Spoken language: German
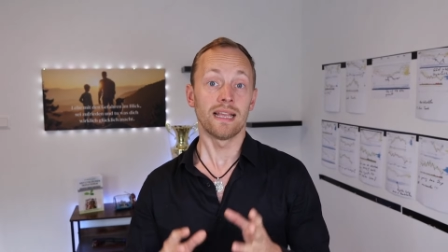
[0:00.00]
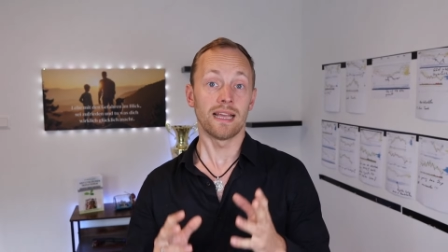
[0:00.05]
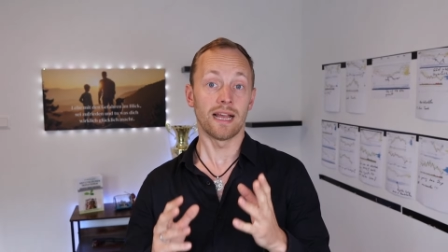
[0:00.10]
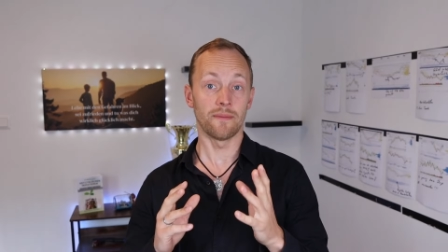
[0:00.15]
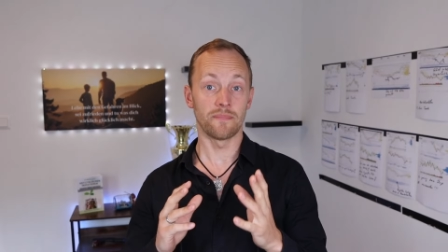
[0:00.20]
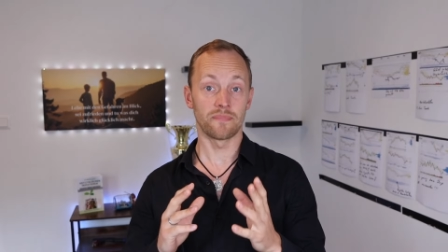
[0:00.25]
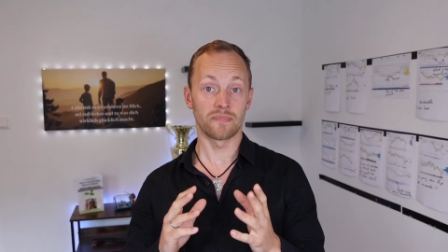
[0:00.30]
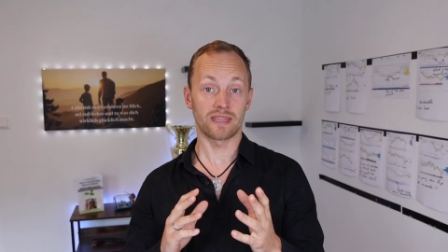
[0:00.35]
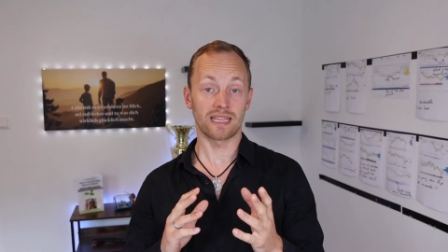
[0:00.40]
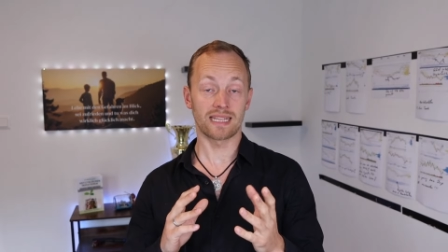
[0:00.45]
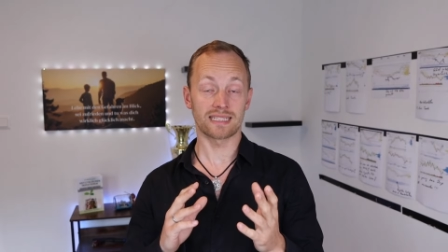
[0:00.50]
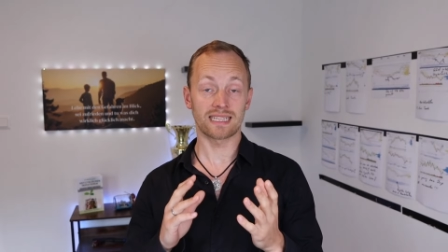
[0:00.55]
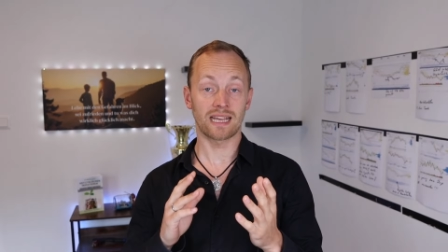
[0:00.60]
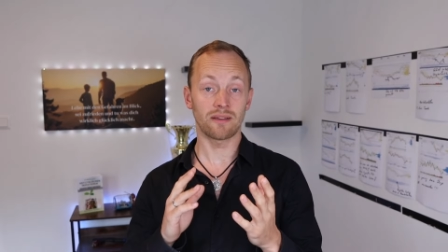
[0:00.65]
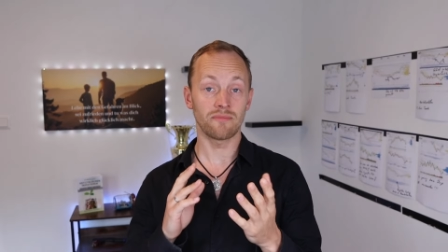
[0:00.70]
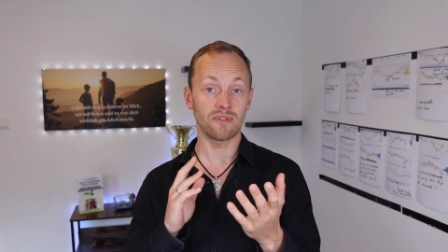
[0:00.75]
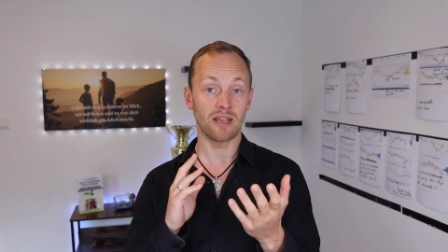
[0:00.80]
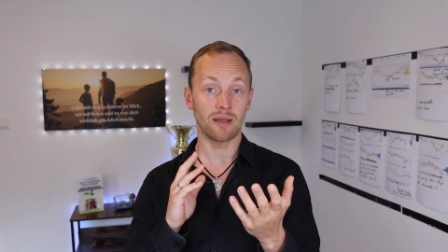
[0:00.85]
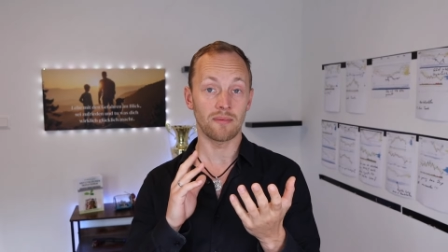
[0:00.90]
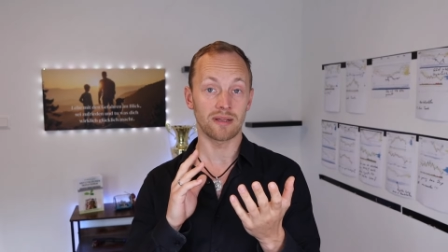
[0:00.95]
Ähm, jetzt
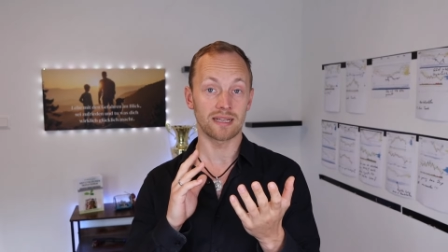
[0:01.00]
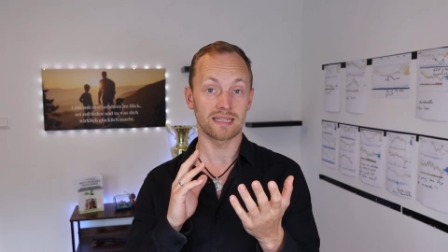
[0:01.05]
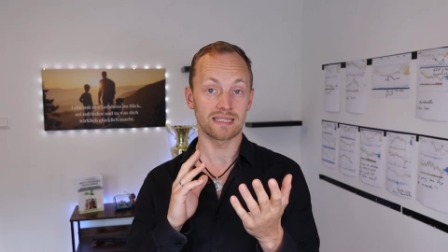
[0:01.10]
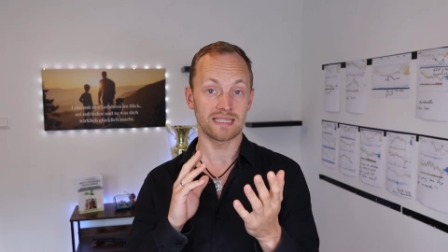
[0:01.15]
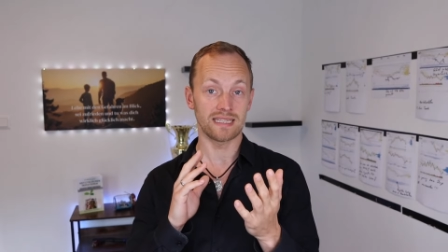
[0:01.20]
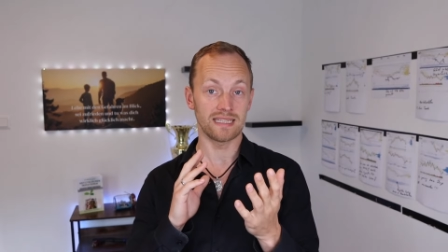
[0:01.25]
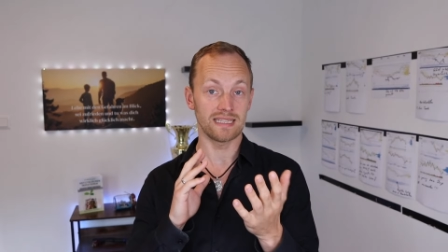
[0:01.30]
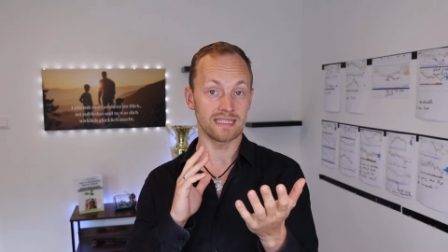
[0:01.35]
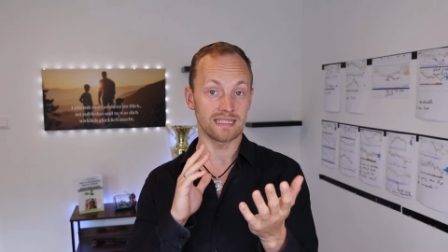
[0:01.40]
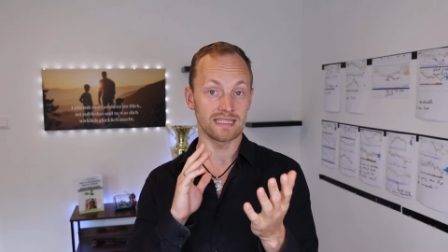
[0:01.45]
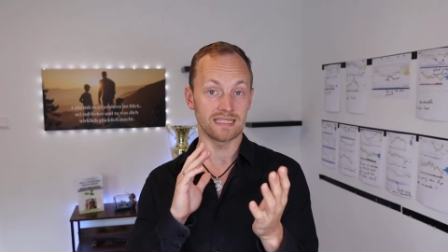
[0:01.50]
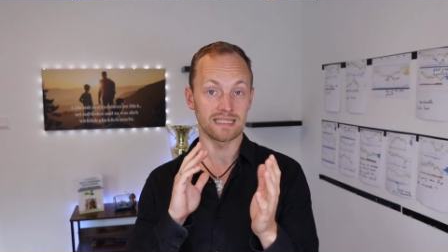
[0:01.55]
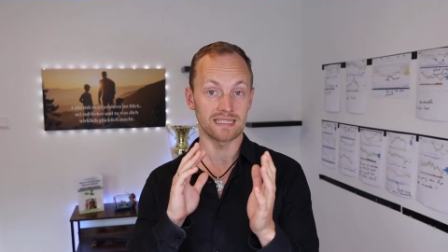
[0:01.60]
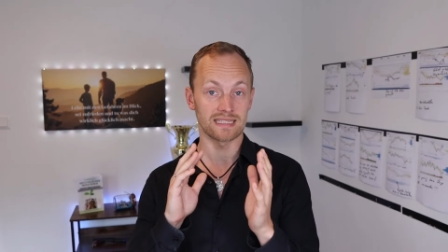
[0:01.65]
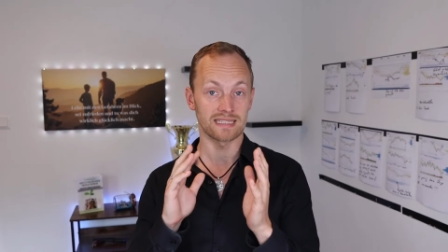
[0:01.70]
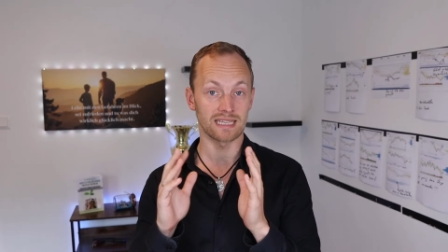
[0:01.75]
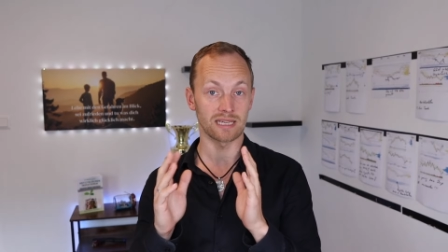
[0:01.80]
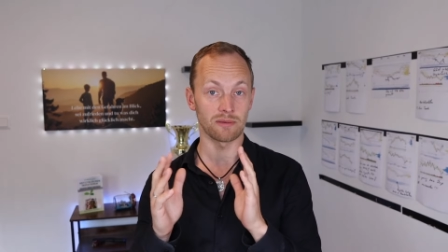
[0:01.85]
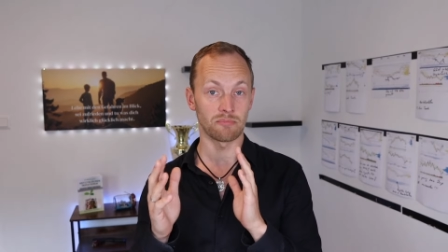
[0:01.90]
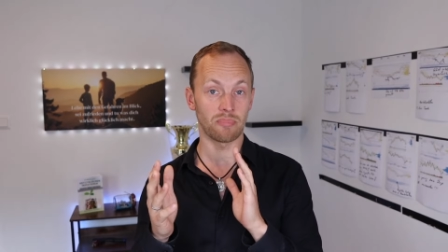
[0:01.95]
haben wir aber gesehen, diese
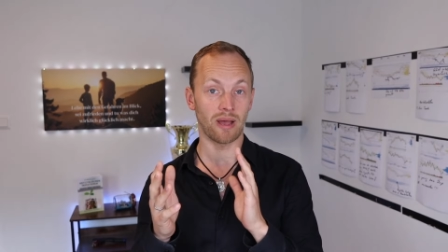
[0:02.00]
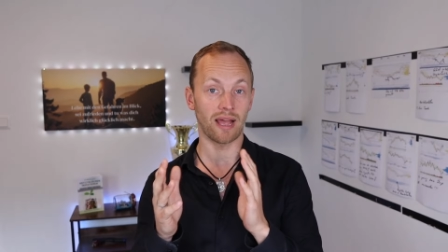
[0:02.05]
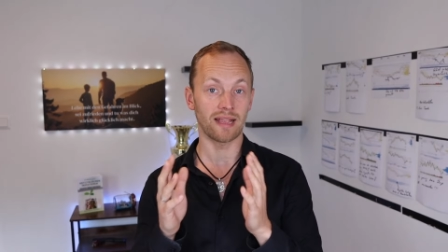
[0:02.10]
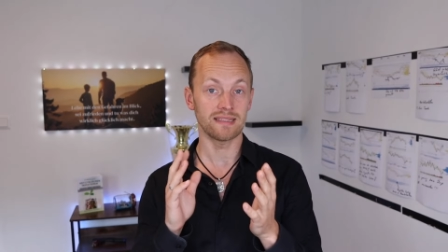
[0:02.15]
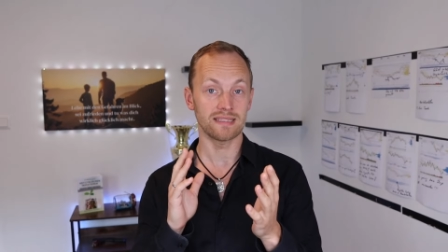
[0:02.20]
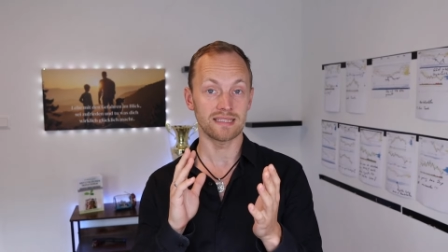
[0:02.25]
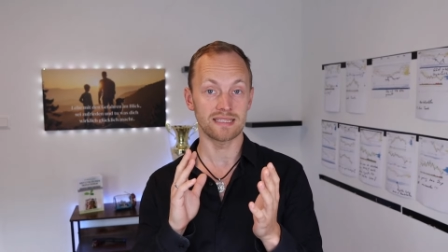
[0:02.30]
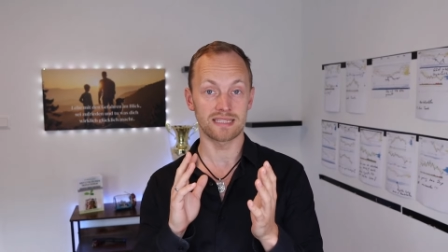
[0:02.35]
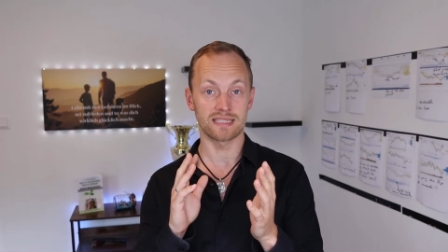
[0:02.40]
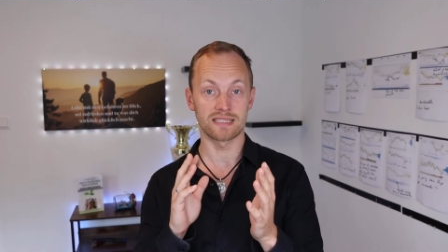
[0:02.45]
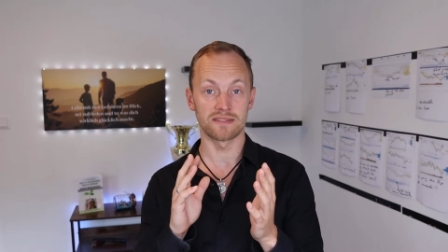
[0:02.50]
Diskrepanz